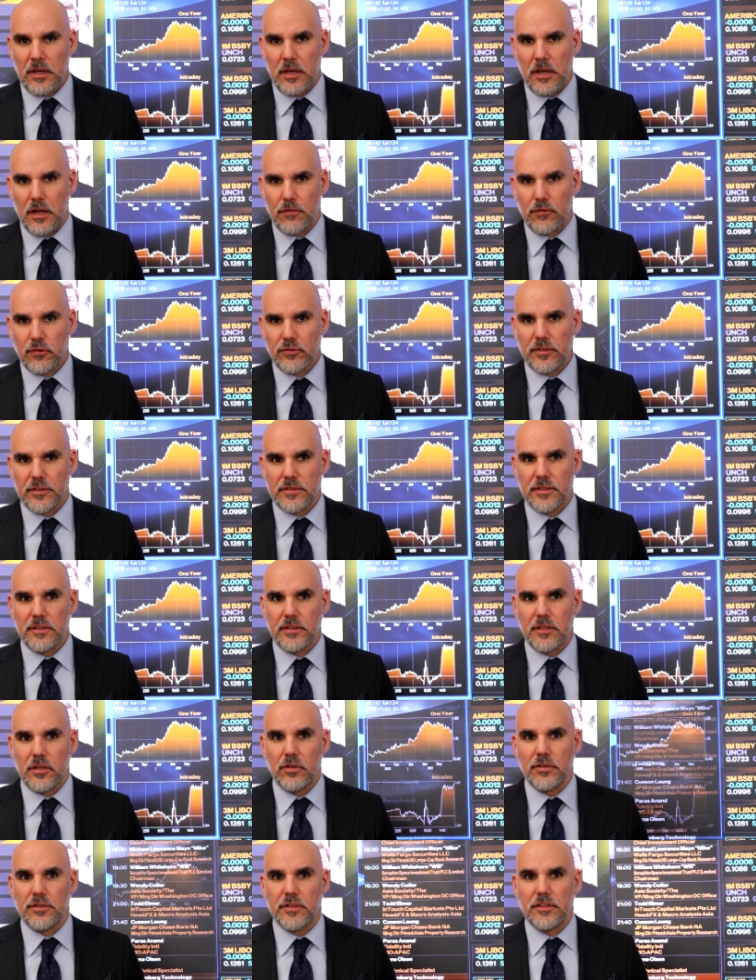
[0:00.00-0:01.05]
el FTSE 100 de
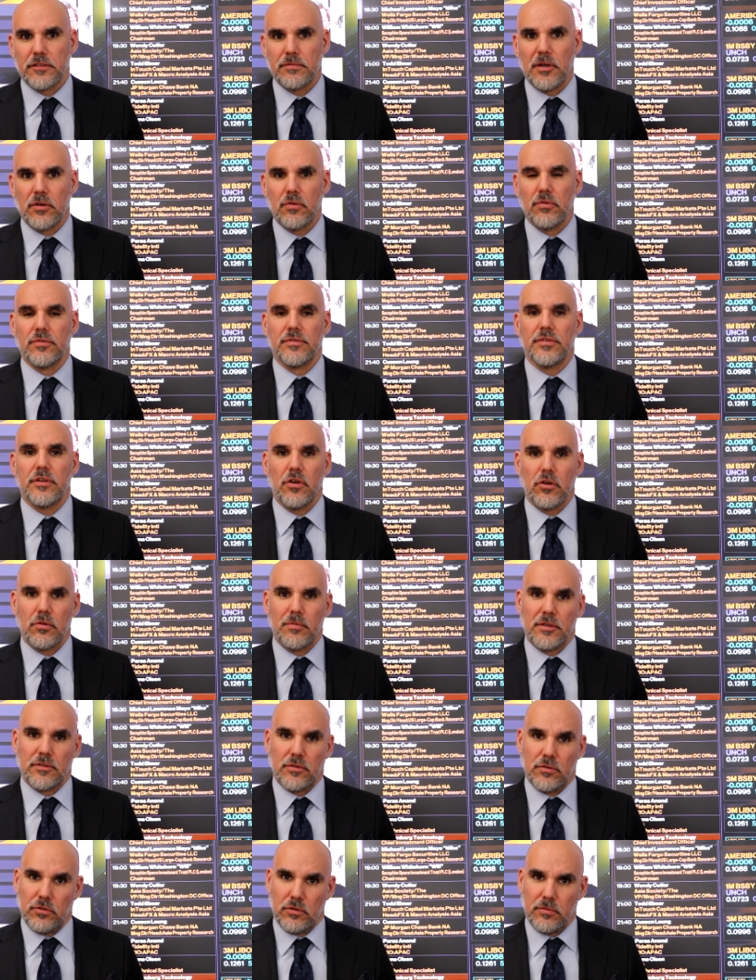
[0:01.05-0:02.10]
Londres bajó un
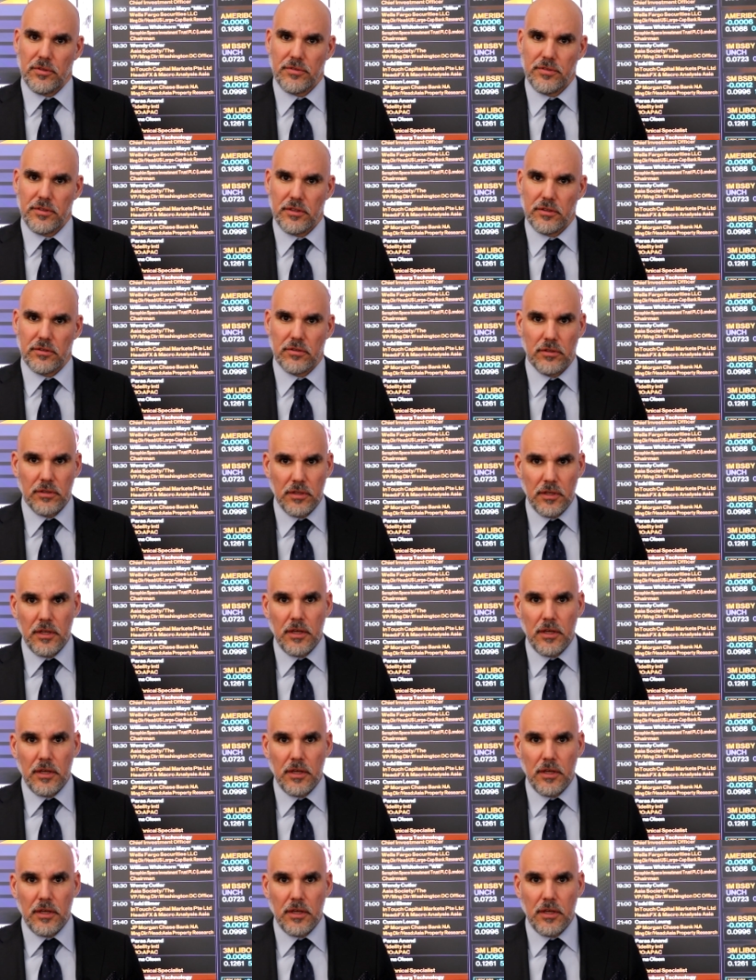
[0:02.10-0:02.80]
0,01%,